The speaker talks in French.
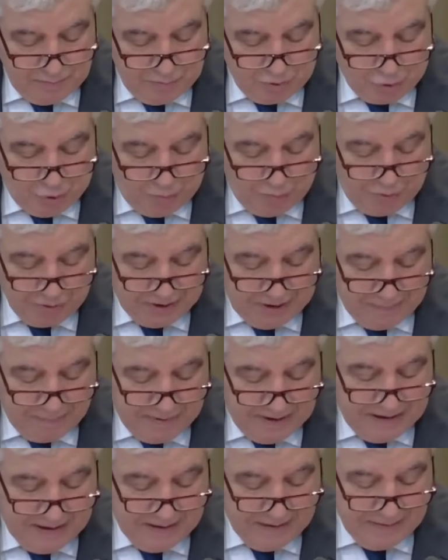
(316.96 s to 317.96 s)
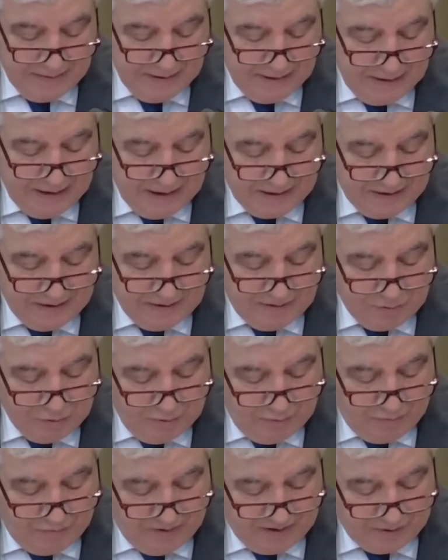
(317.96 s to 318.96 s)
ce qu'on peut appeler la
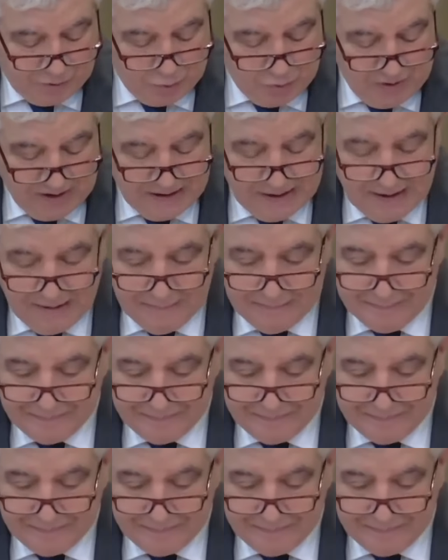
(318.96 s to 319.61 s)
question factuelle.